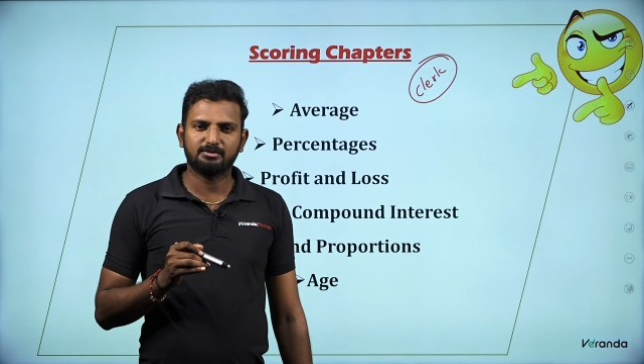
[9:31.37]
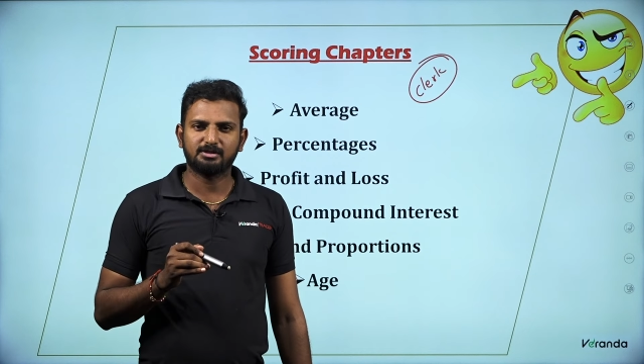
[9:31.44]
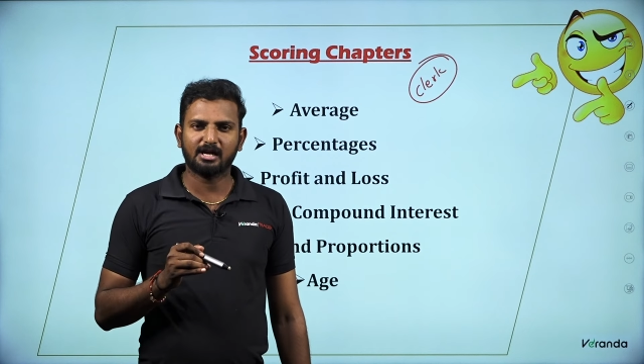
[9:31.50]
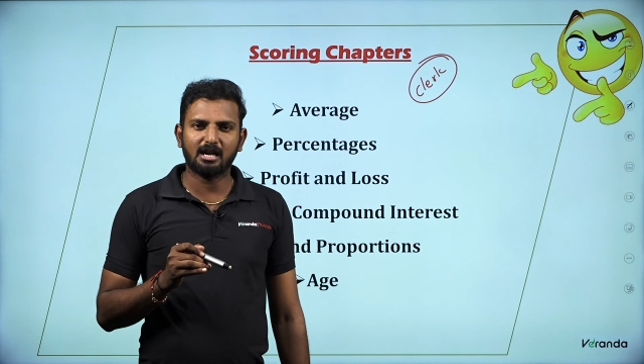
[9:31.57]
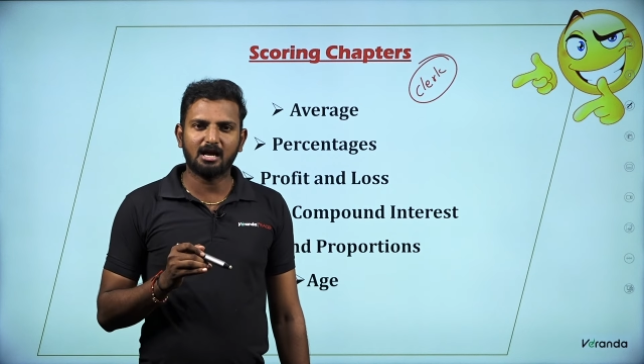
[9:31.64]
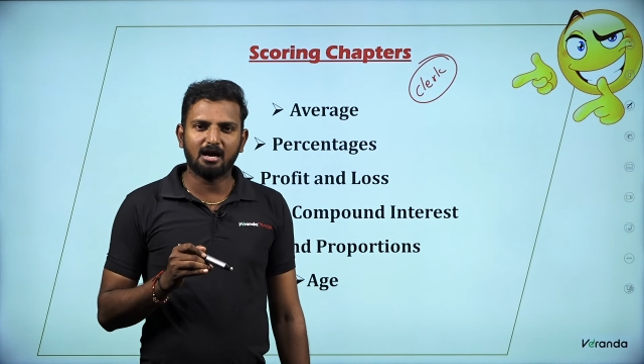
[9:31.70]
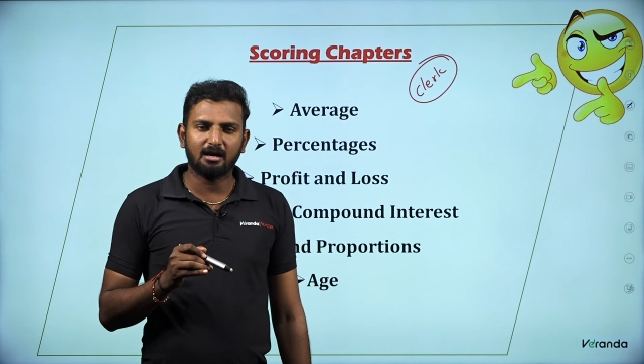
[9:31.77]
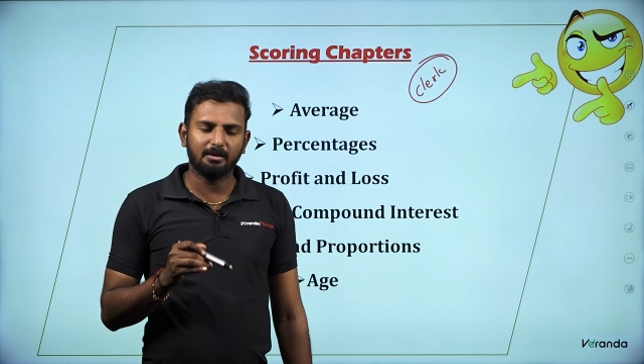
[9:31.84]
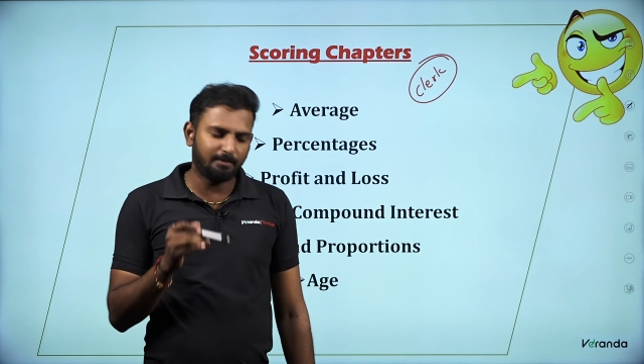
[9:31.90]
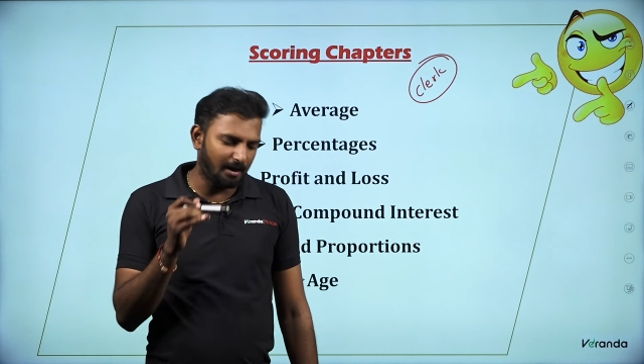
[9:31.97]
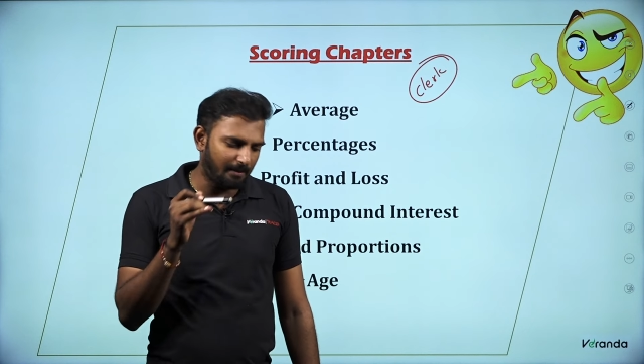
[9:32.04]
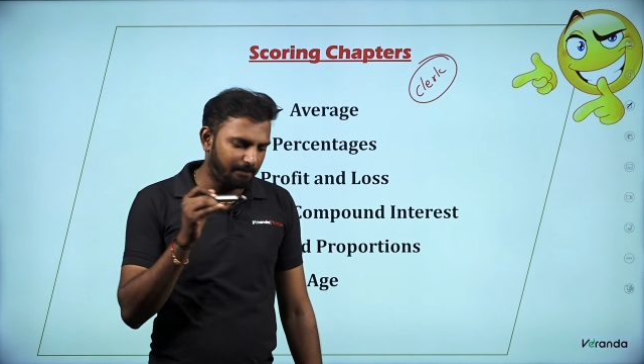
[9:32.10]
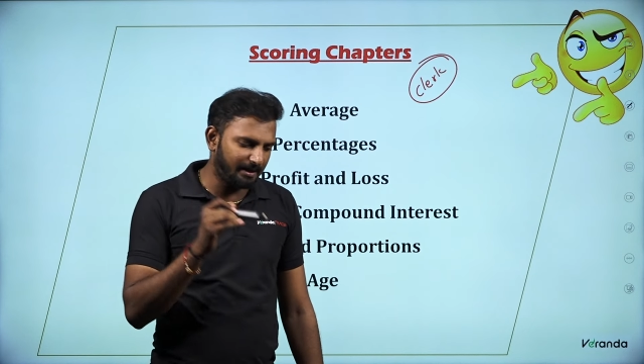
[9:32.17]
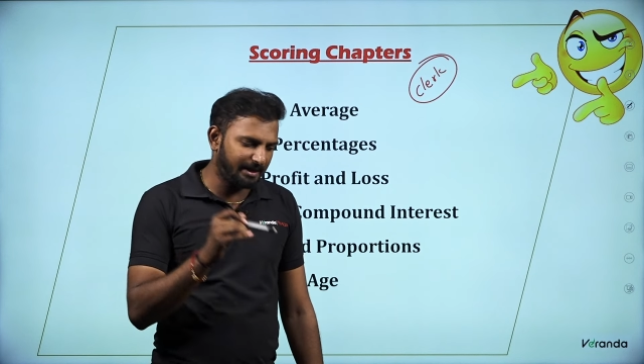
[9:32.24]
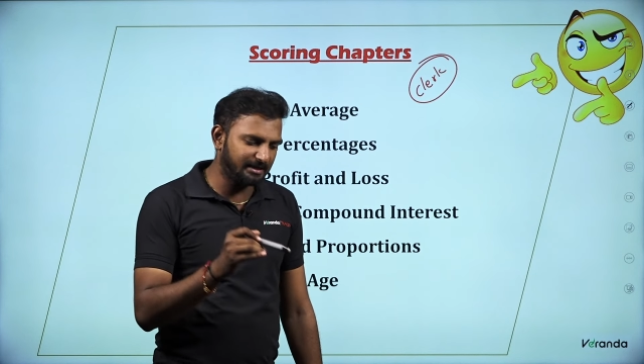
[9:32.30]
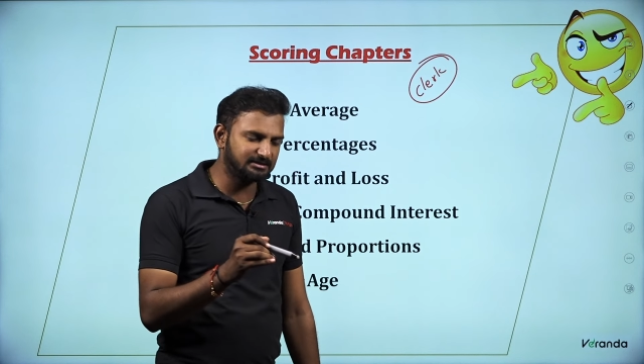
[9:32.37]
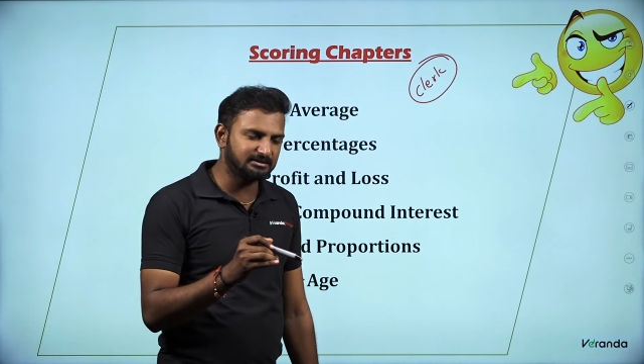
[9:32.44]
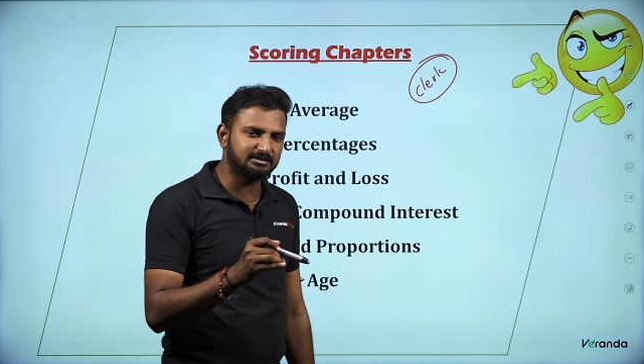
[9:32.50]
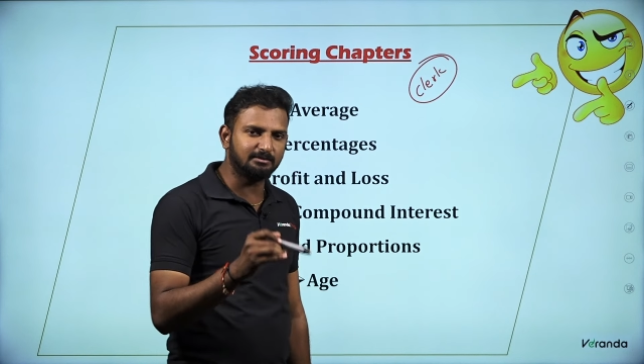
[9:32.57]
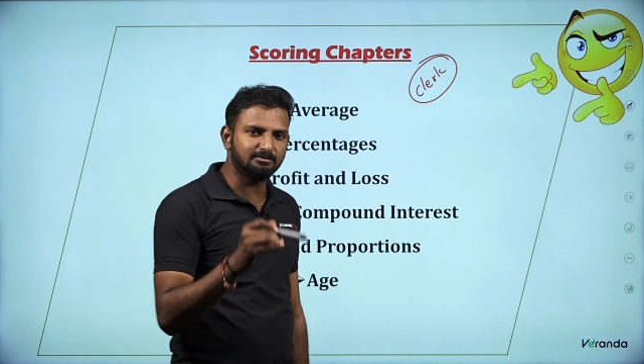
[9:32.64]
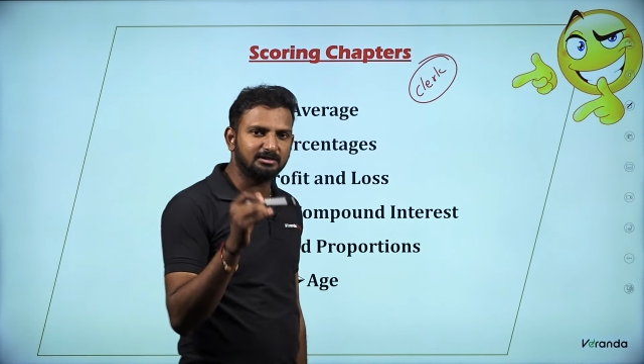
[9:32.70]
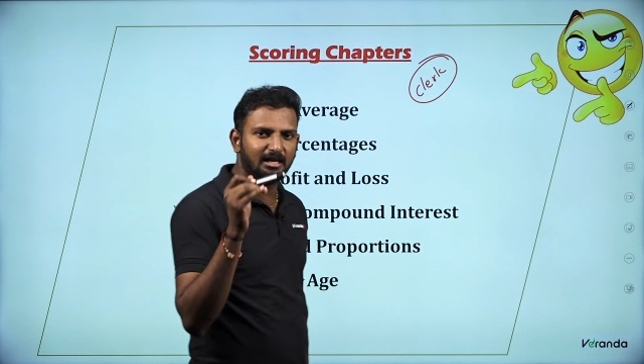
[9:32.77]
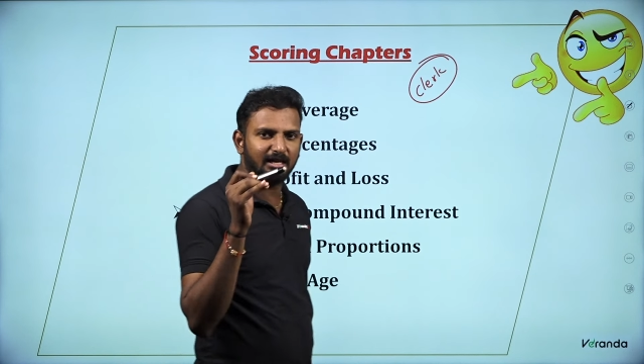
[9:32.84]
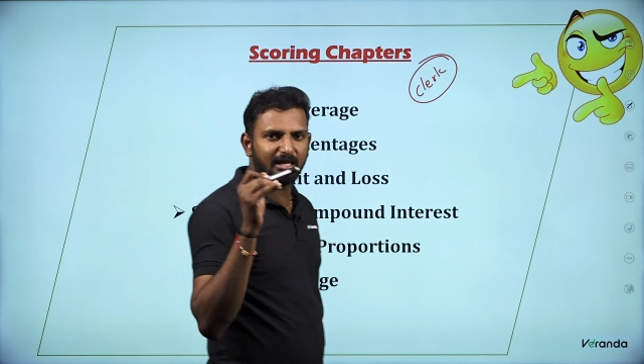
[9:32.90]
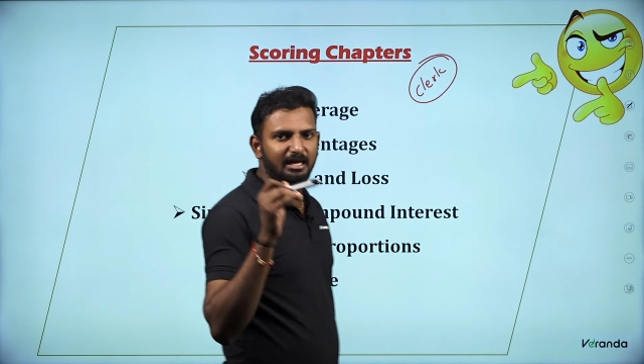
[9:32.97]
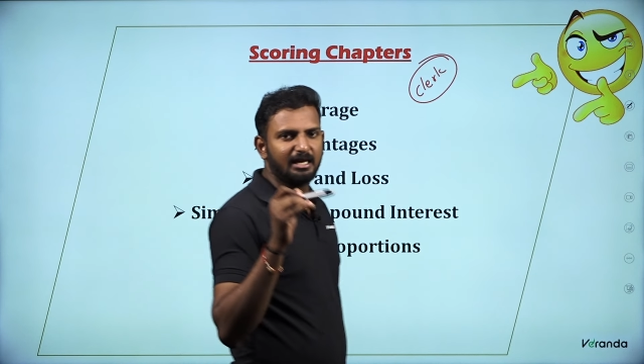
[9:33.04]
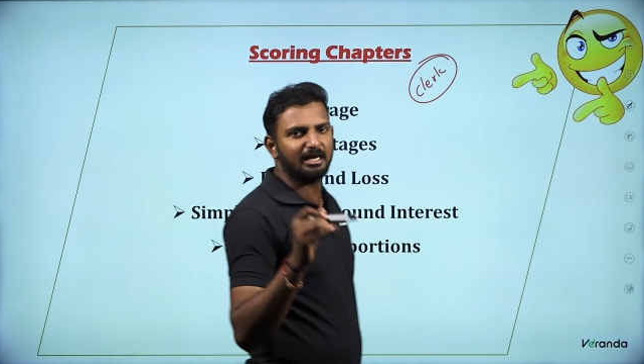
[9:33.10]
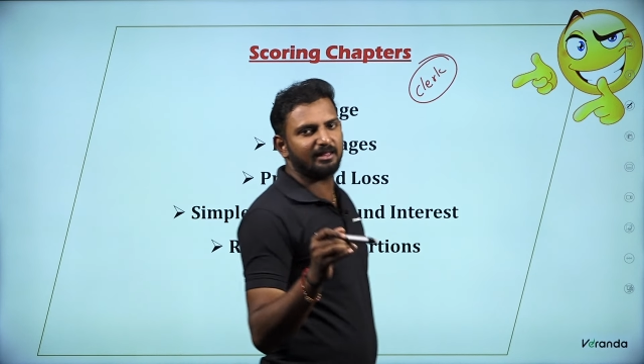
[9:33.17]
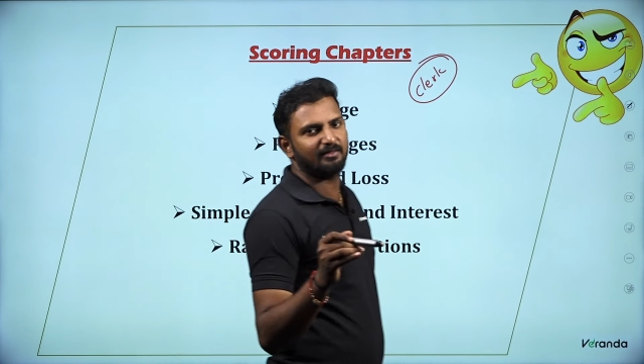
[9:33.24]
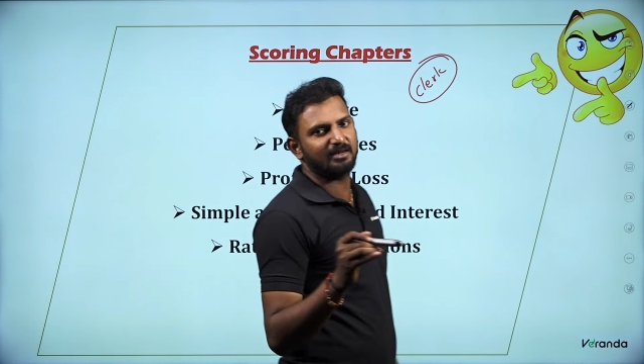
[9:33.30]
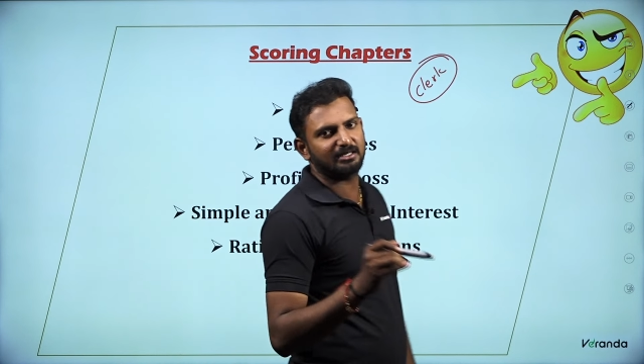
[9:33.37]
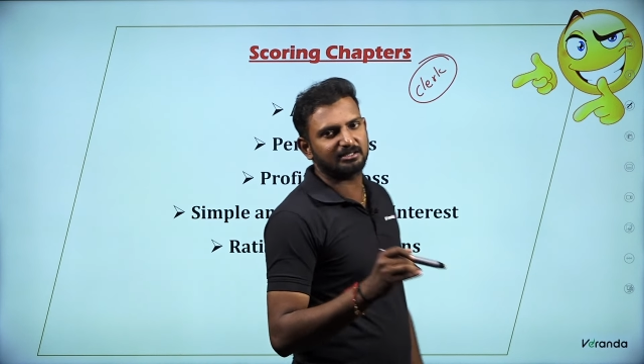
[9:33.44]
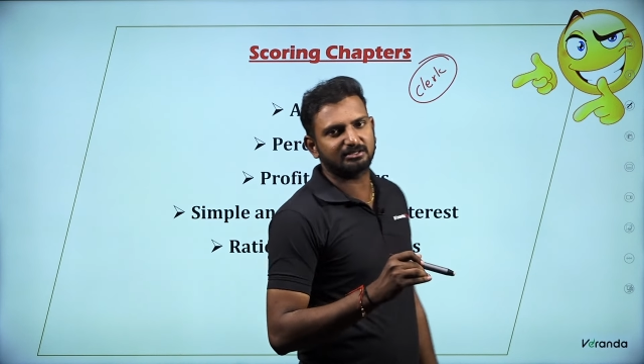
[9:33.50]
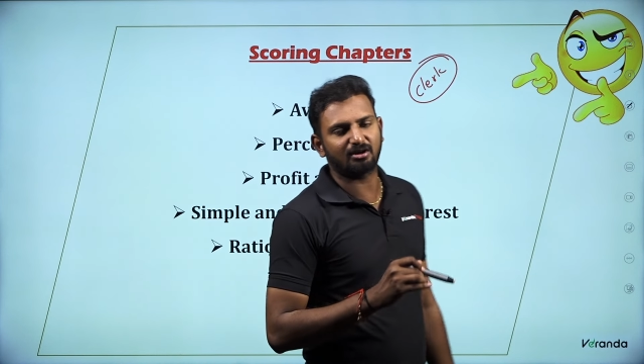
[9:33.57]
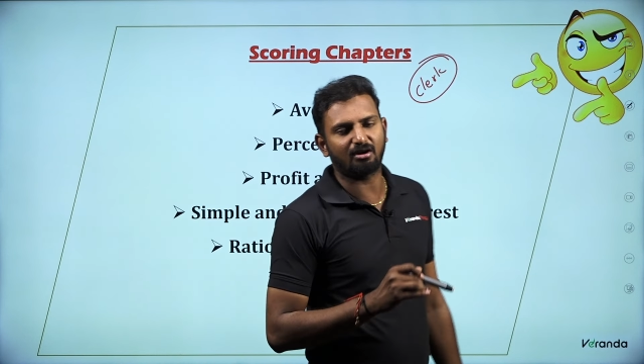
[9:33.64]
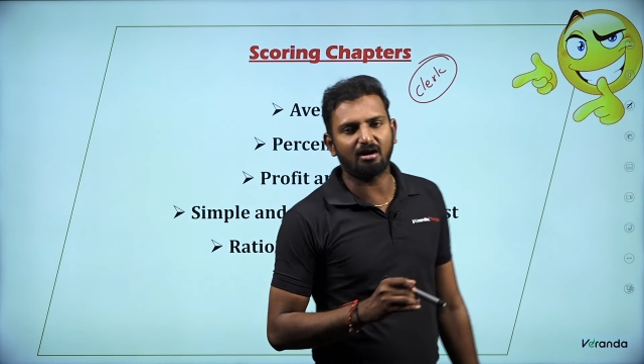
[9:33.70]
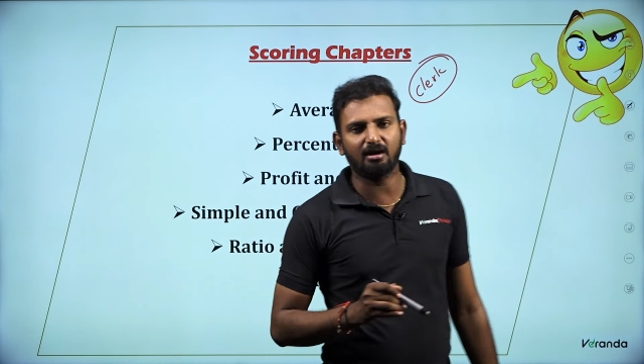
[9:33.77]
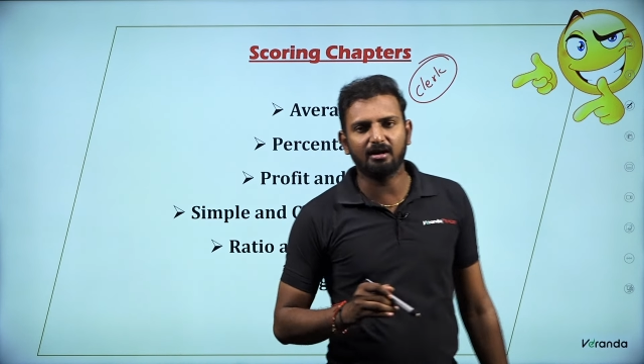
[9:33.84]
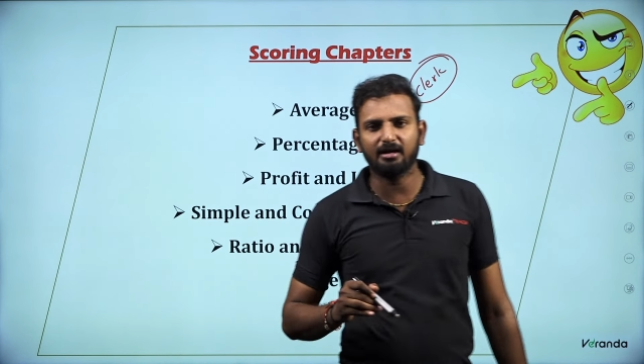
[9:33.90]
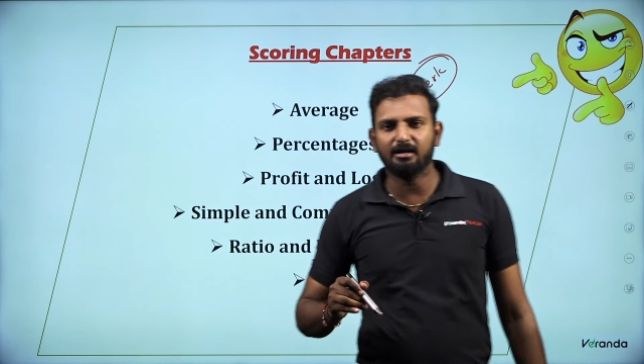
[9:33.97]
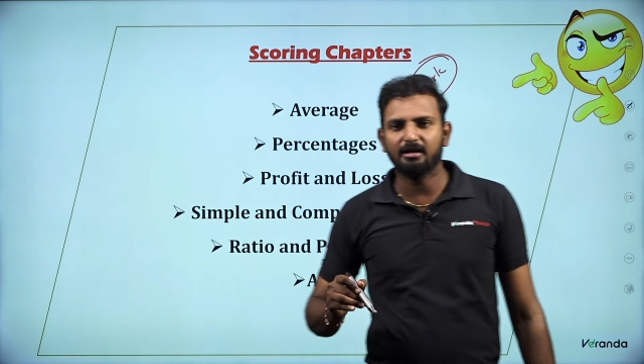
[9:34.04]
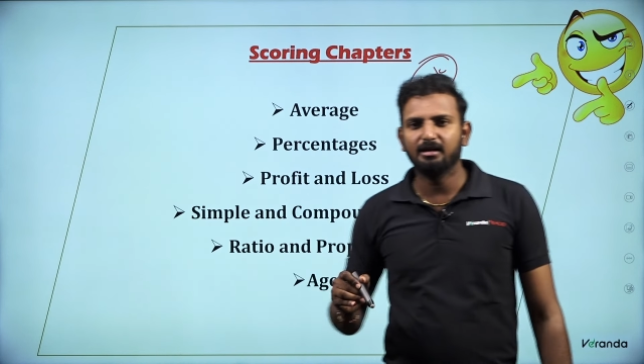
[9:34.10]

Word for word: சரிங்களா இப்போ அப்ளிகேஷன் சம்ஸில் நீங்கள் இதில் ஸ்ட்ராங்கு